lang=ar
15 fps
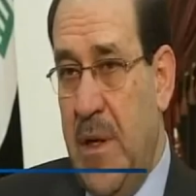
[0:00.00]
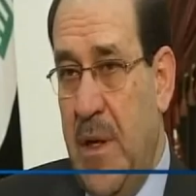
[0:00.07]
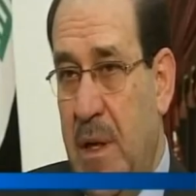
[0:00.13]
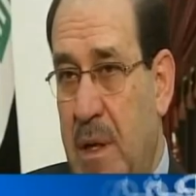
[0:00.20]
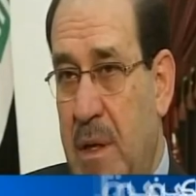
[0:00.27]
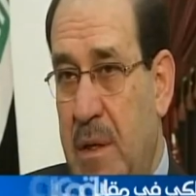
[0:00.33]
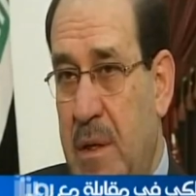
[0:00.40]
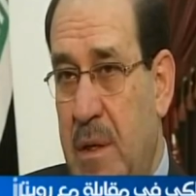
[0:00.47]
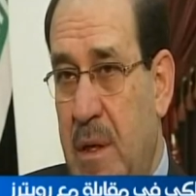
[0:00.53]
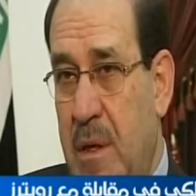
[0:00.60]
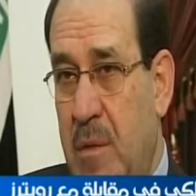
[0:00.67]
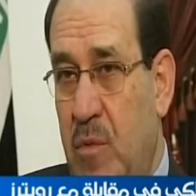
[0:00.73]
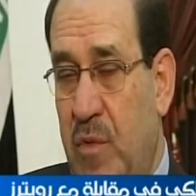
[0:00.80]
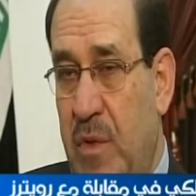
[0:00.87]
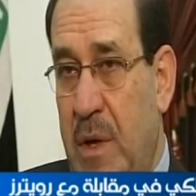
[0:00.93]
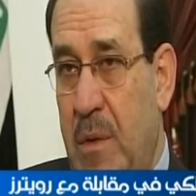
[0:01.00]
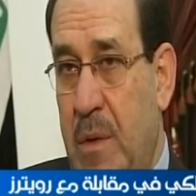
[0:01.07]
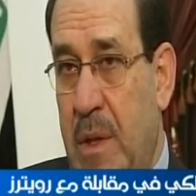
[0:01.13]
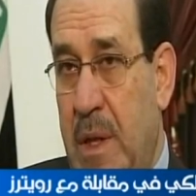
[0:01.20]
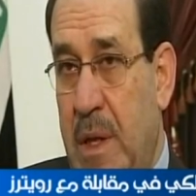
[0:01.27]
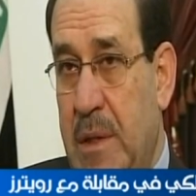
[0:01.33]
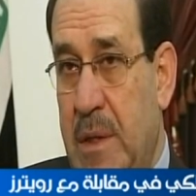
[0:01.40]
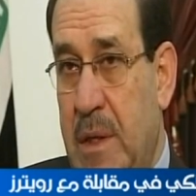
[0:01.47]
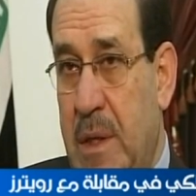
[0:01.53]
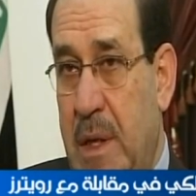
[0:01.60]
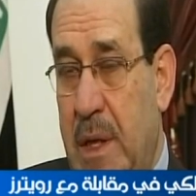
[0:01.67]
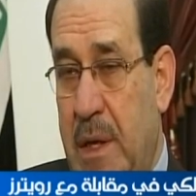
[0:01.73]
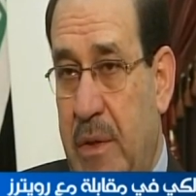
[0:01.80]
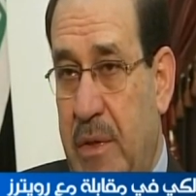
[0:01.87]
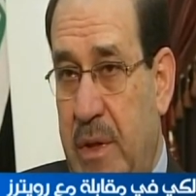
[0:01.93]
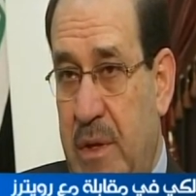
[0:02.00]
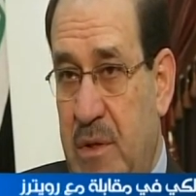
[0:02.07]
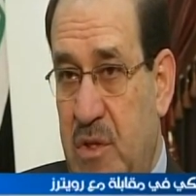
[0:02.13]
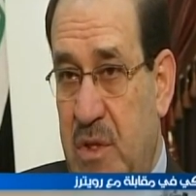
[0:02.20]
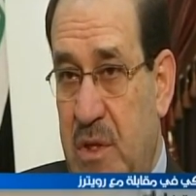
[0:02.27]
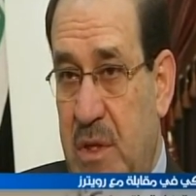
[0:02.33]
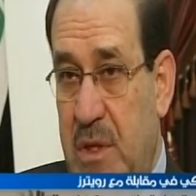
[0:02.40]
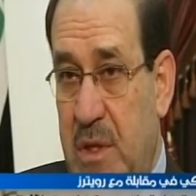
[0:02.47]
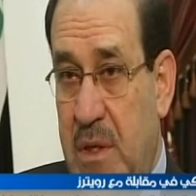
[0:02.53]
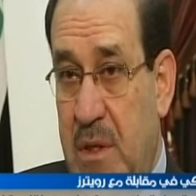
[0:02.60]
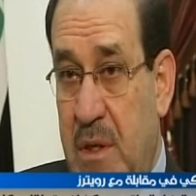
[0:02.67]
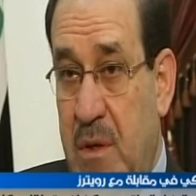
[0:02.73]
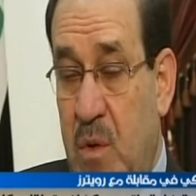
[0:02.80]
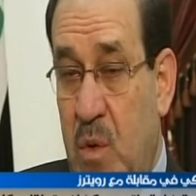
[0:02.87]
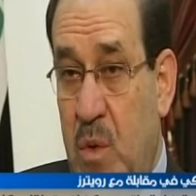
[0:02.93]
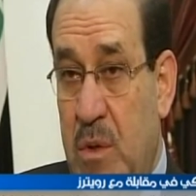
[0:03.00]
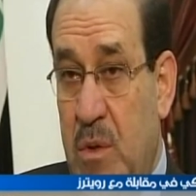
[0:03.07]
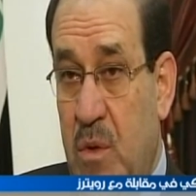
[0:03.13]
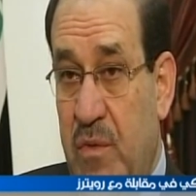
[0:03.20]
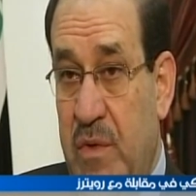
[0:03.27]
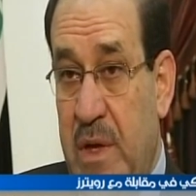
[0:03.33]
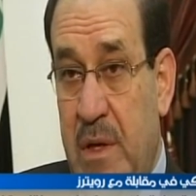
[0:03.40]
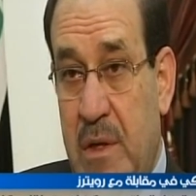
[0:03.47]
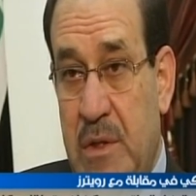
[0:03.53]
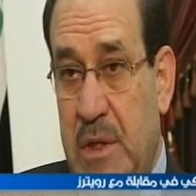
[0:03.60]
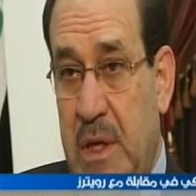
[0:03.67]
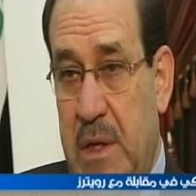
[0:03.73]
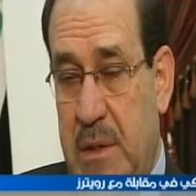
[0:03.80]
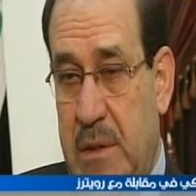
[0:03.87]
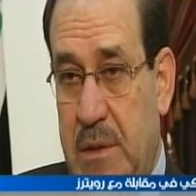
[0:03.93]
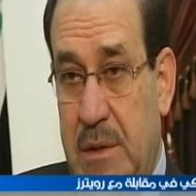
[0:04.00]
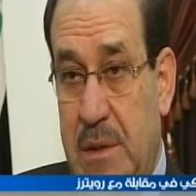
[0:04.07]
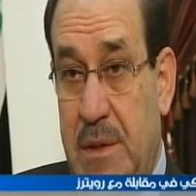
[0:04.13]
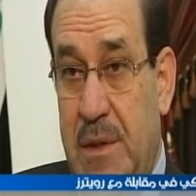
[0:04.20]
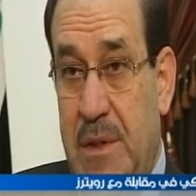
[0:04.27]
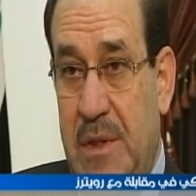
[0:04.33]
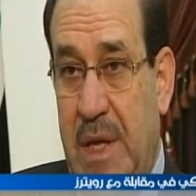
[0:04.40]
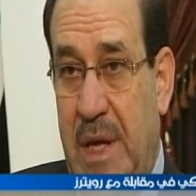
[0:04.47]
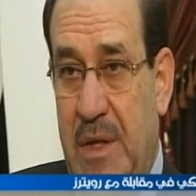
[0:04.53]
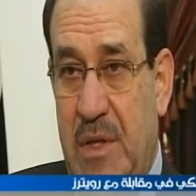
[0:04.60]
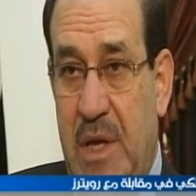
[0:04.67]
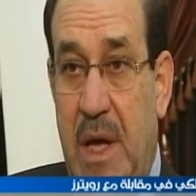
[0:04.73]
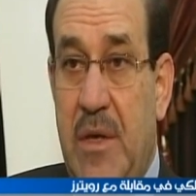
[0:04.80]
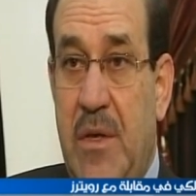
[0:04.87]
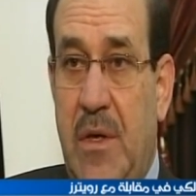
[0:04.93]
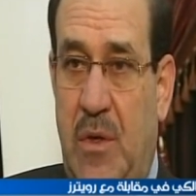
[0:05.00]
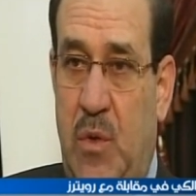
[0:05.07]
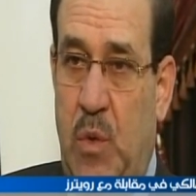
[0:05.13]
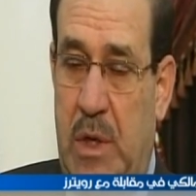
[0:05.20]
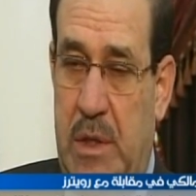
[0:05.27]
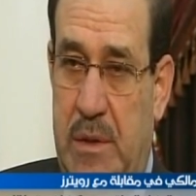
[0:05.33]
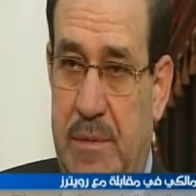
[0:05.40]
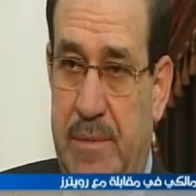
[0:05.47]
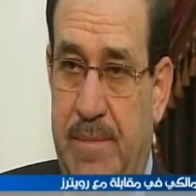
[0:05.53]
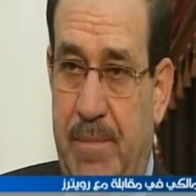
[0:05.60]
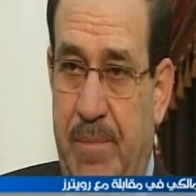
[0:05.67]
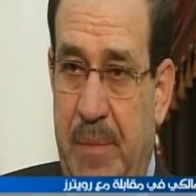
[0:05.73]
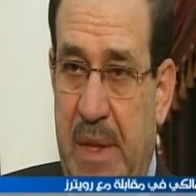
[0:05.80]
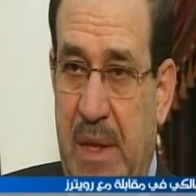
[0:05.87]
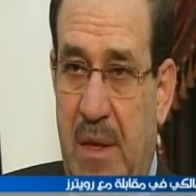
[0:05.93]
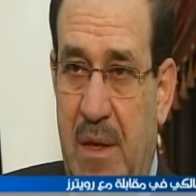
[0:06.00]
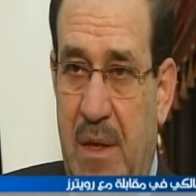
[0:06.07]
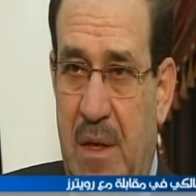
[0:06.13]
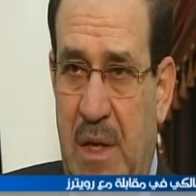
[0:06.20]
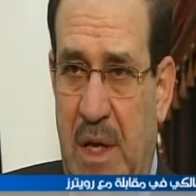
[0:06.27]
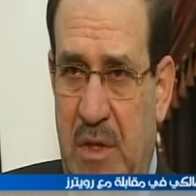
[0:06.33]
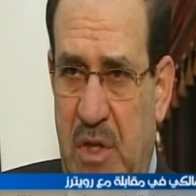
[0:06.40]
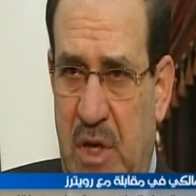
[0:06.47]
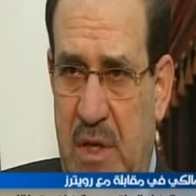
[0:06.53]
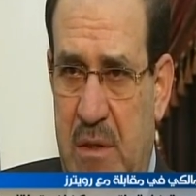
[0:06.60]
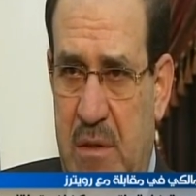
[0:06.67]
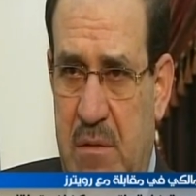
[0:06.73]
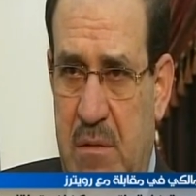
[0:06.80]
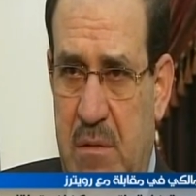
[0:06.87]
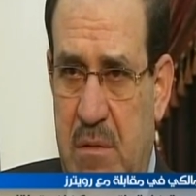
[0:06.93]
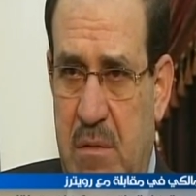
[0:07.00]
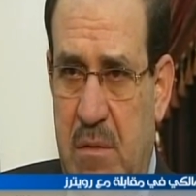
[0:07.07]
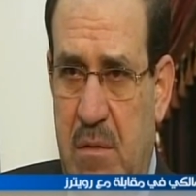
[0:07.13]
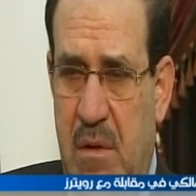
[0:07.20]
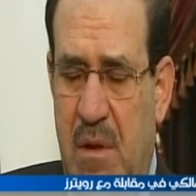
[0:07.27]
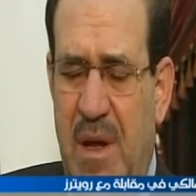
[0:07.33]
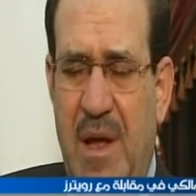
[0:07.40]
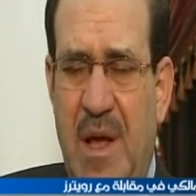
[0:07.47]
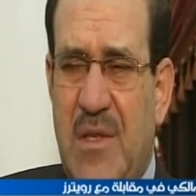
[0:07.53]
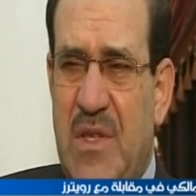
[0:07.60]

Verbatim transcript: الآن المفاوضات الأكثر جدية هو توفير الغطاء تحت أي عنوان نعتقد تكون أسهل.